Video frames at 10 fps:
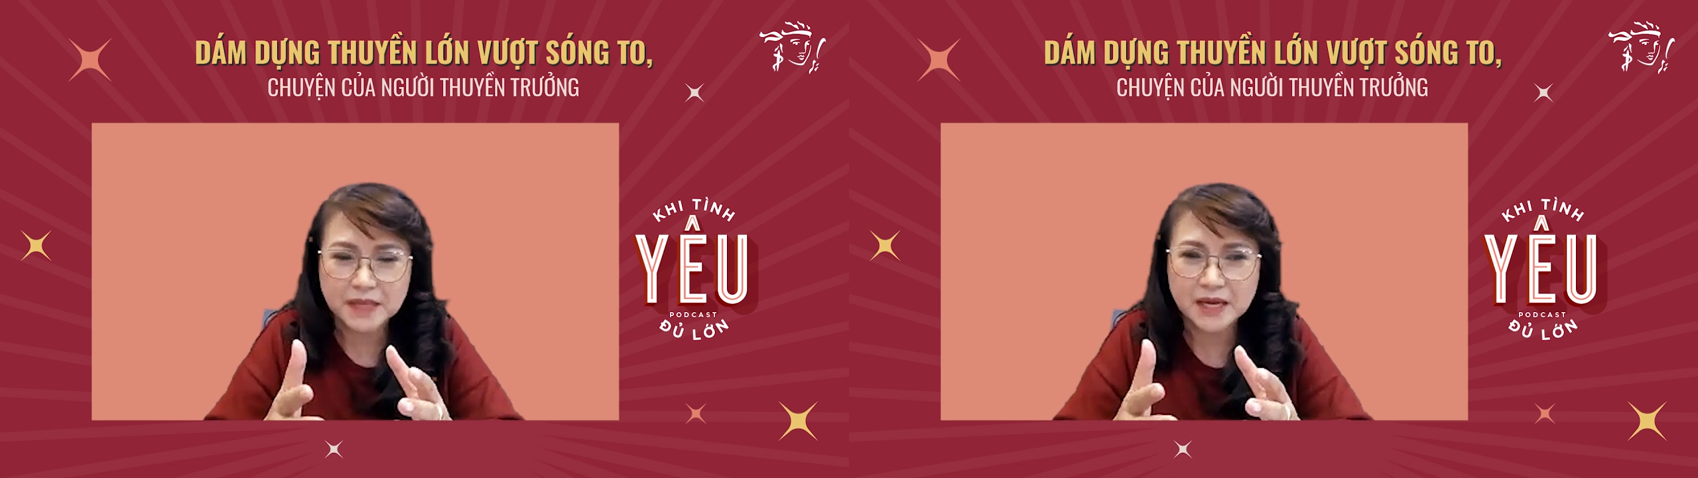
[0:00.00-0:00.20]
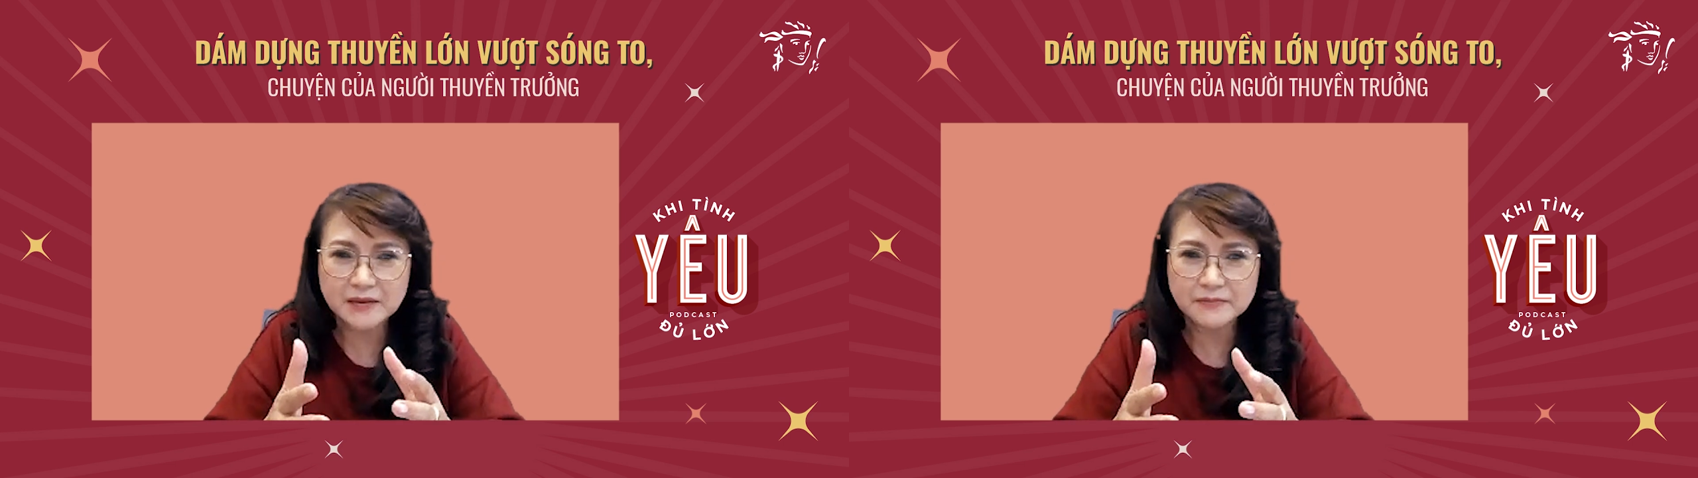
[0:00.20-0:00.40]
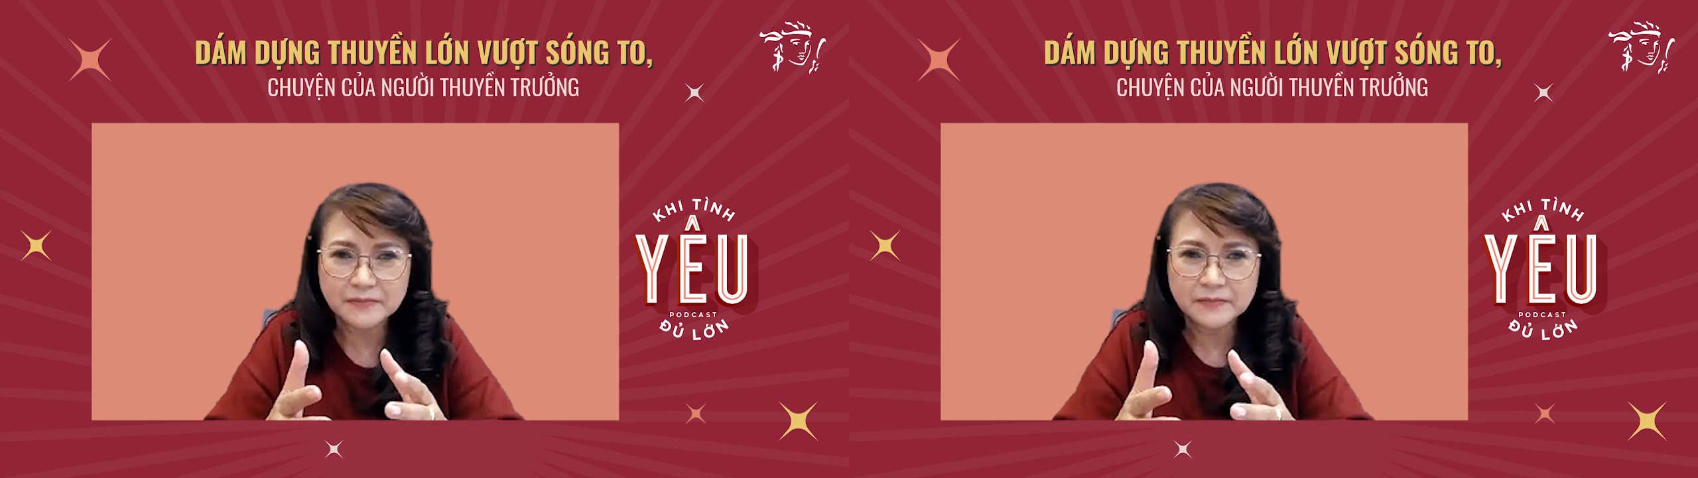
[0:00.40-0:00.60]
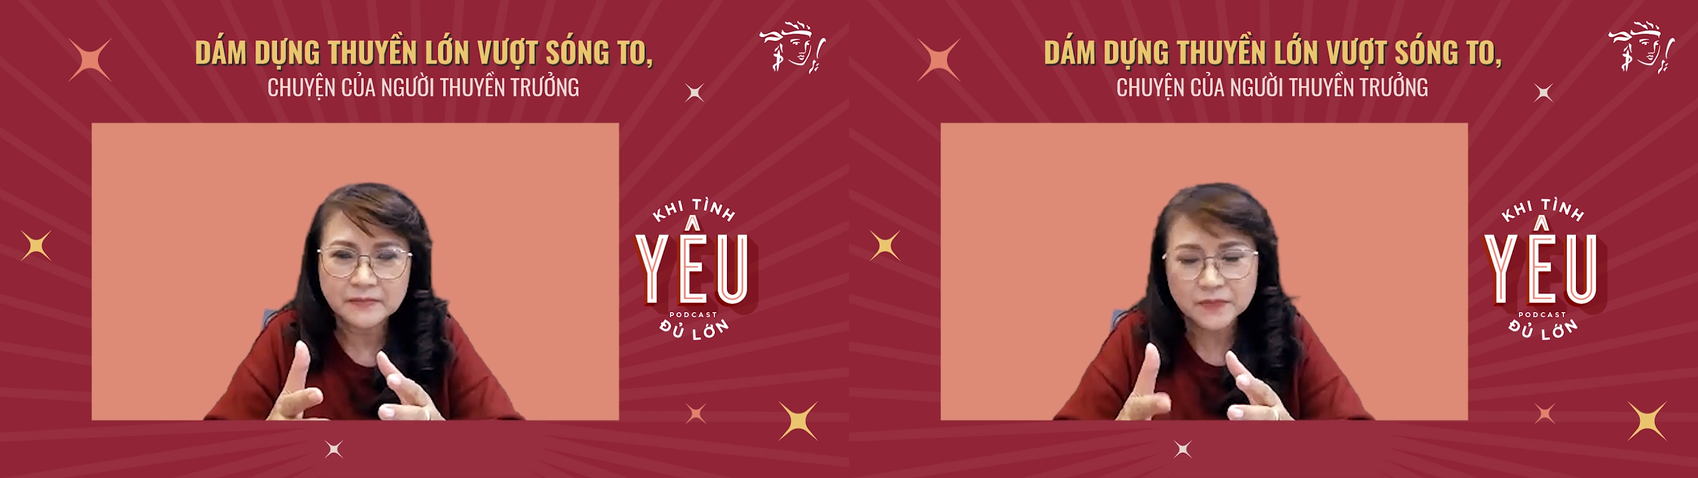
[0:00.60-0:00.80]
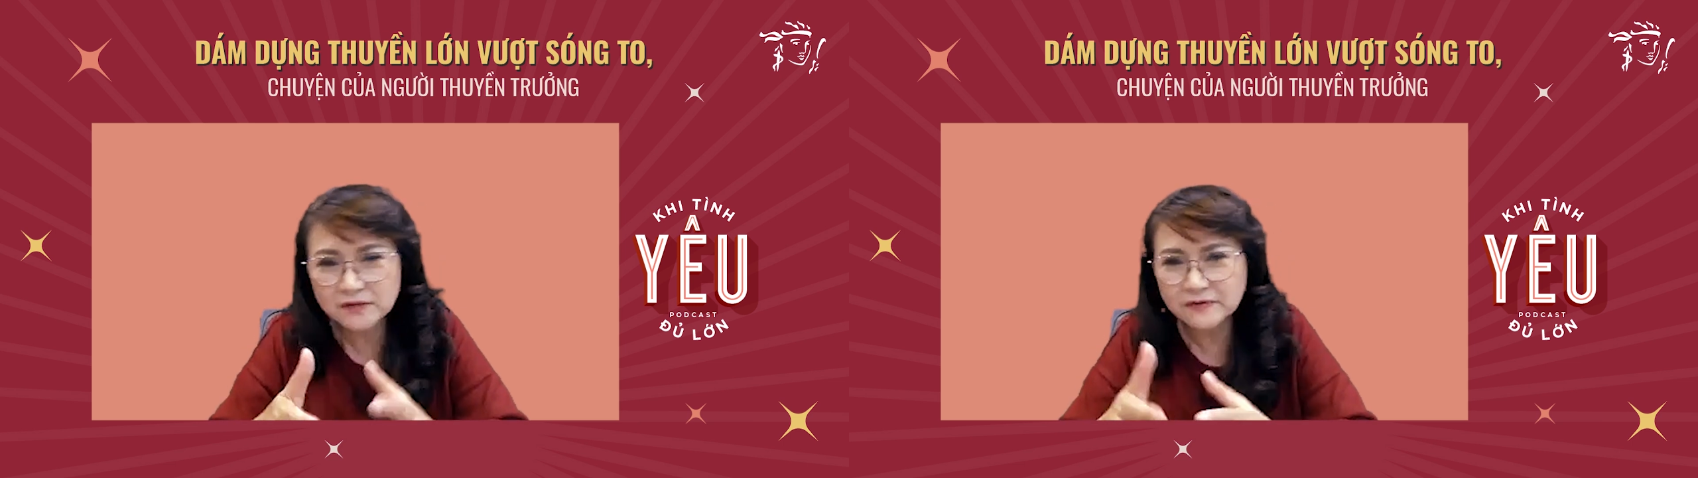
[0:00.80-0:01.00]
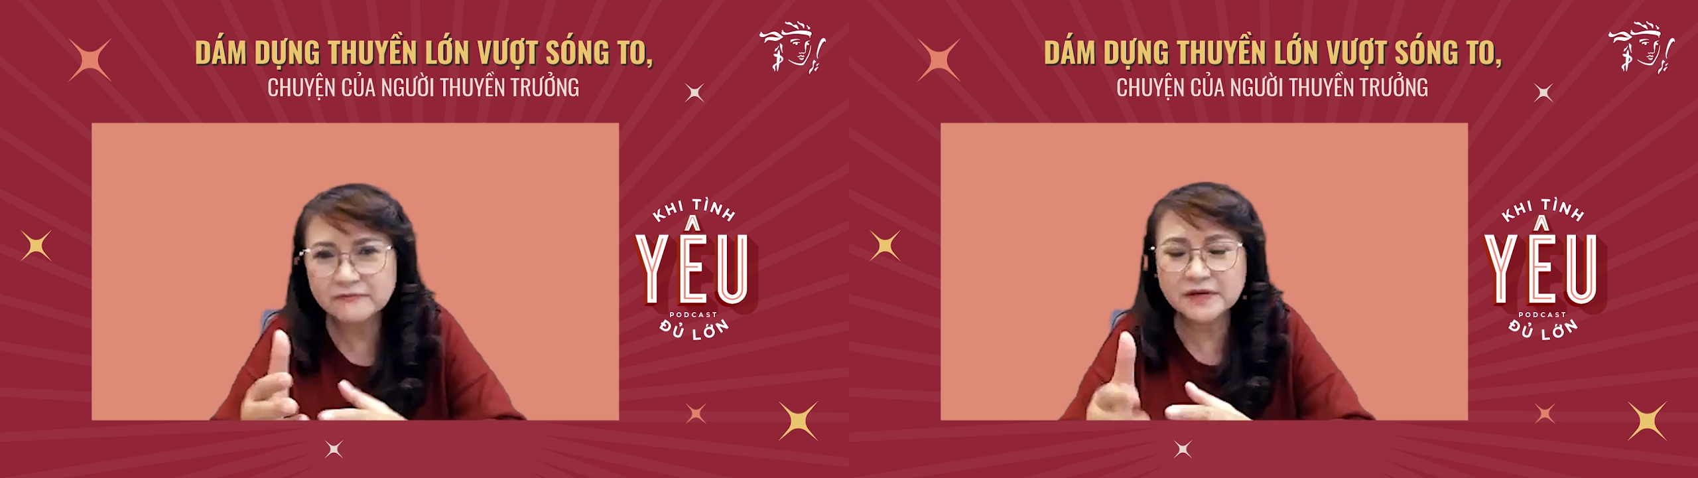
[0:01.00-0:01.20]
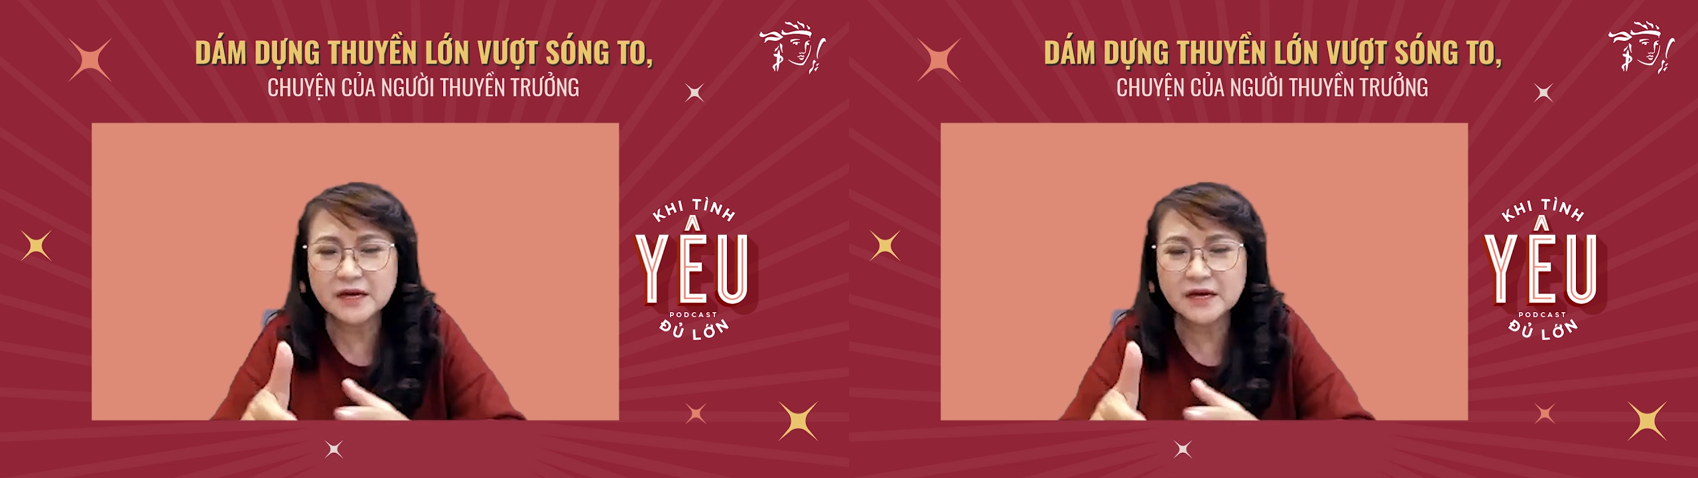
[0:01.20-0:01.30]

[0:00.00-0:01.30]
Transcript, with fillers: thêm tư vấn dạ.